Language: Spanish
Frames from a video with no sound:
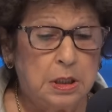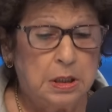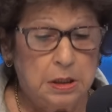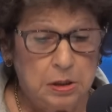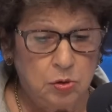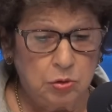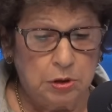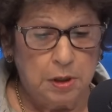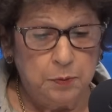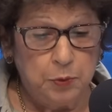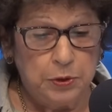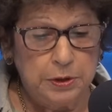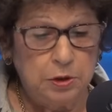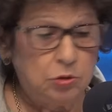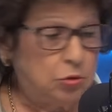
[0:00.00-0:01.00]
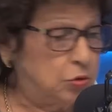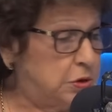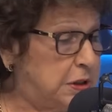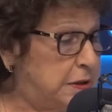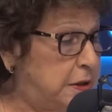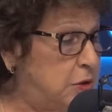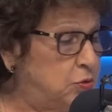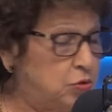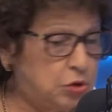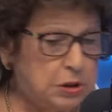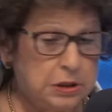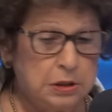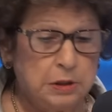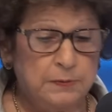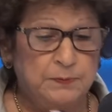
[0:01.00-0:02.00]
y usted puede entonces
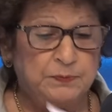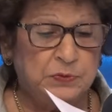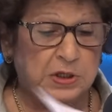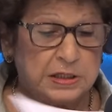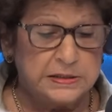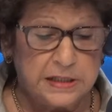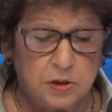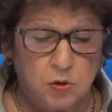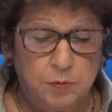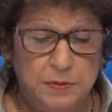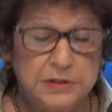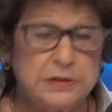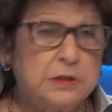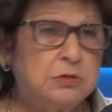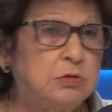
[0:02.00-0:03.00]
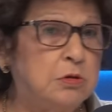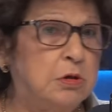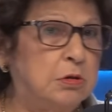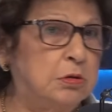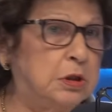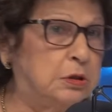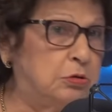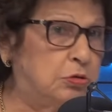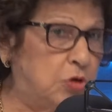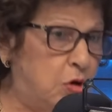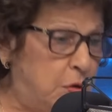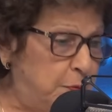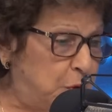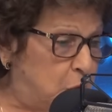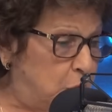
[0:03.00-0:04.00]
deducir que esa conversación de
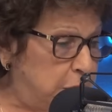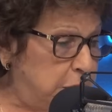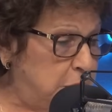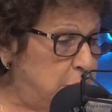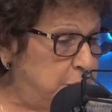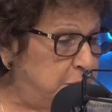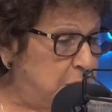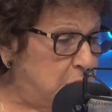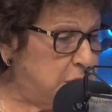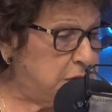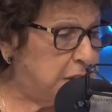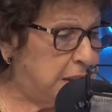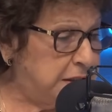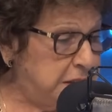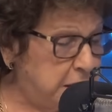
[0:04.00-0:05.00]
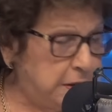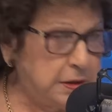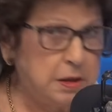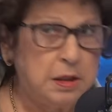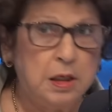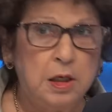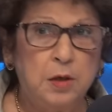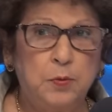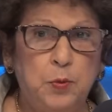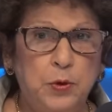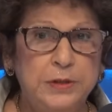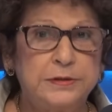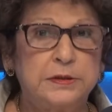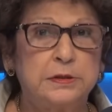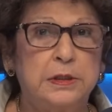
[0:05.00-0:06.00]
Trump con Elon Musk ayer,
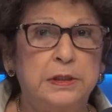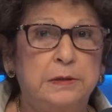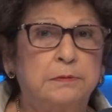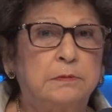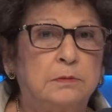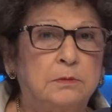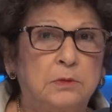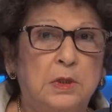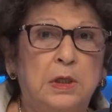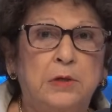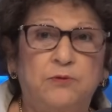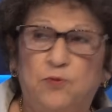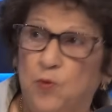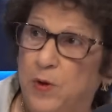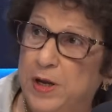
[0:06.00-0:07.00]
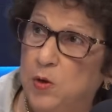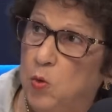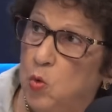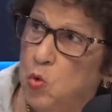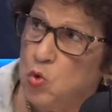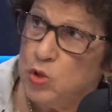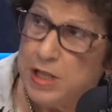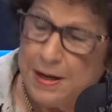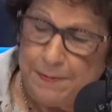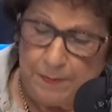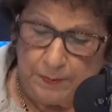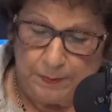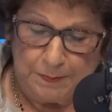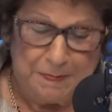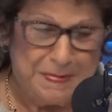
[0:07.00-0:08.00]
pues fue una
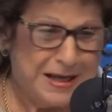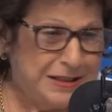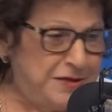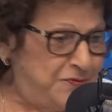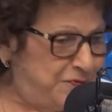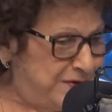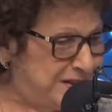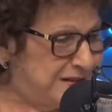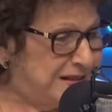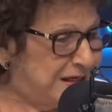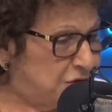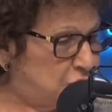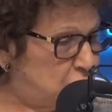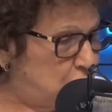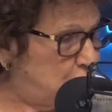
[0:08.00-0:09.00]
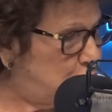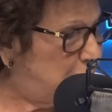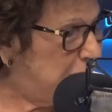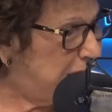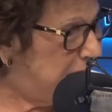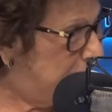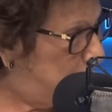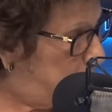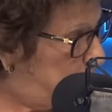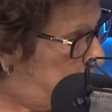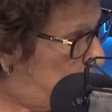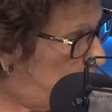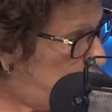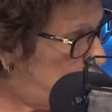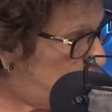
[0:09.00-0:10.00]
manifestación del
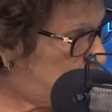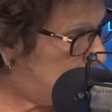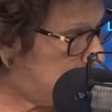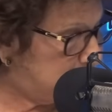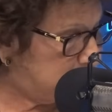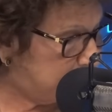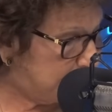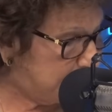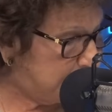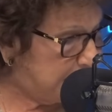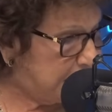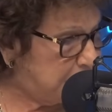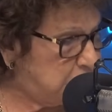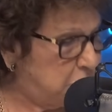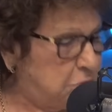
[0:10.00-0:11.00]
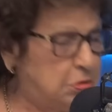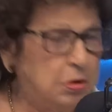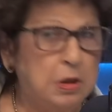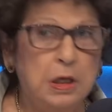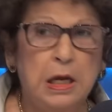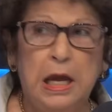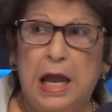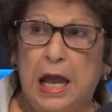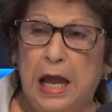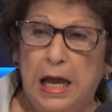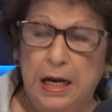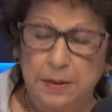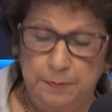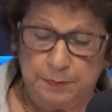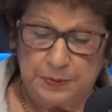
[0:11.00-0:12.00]
apoyo que le están dando
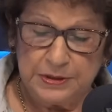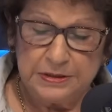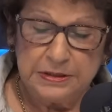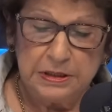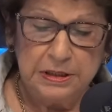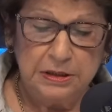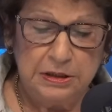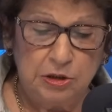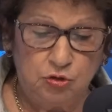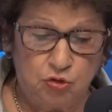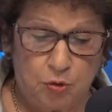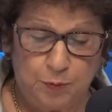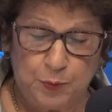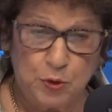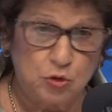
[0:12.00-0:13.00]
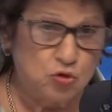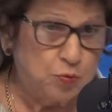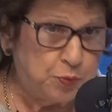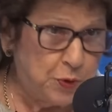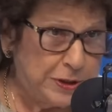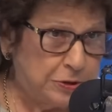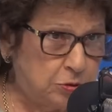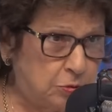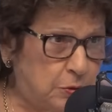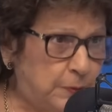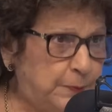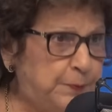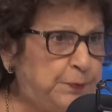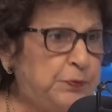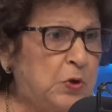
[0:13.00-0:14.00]
al presidente Trump. Por supuesto,
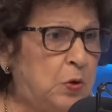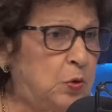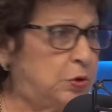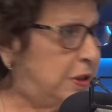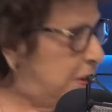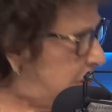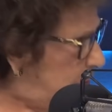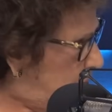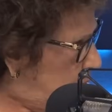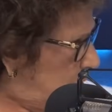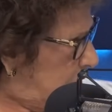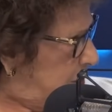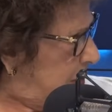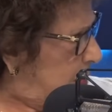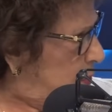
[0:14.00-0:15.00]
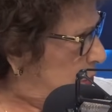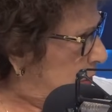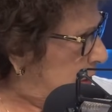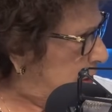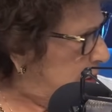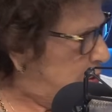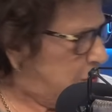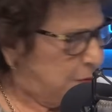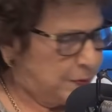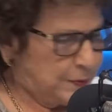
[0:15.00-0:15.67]
usted, hola mi amor querido,